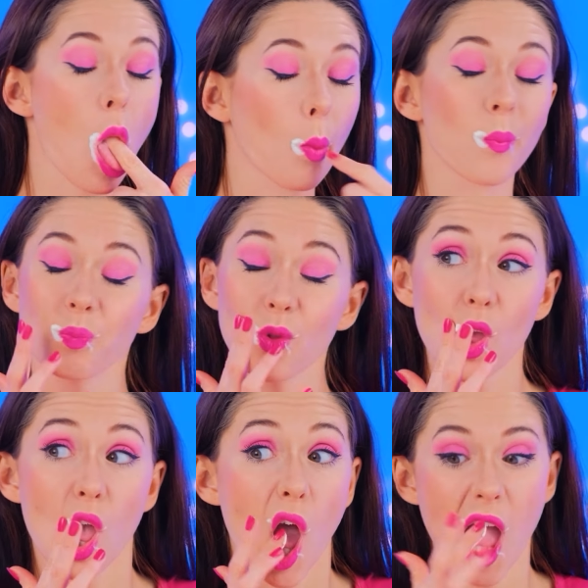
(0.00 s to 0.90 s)
शायद ये
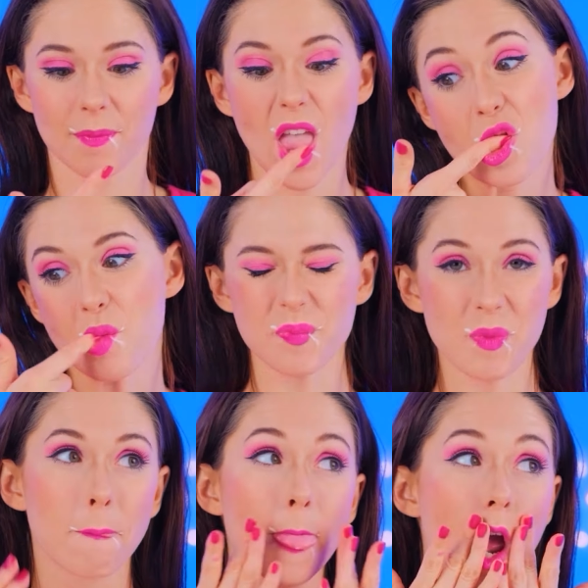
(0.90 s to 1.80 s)
सही नहीं है
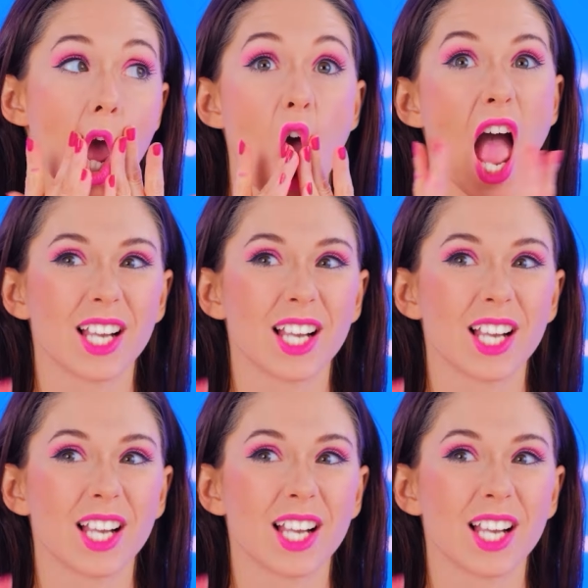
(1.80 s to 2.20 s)
लेकिन ये बहुत